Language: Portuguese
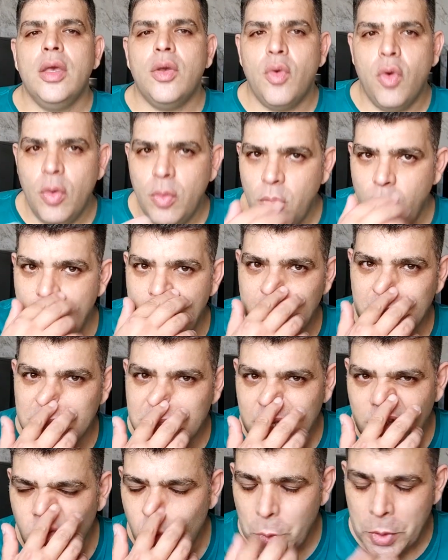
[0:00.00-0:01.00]
e como
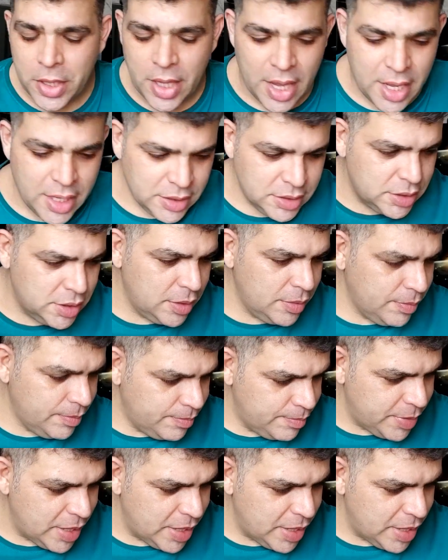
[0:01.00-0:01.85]
elas acontecem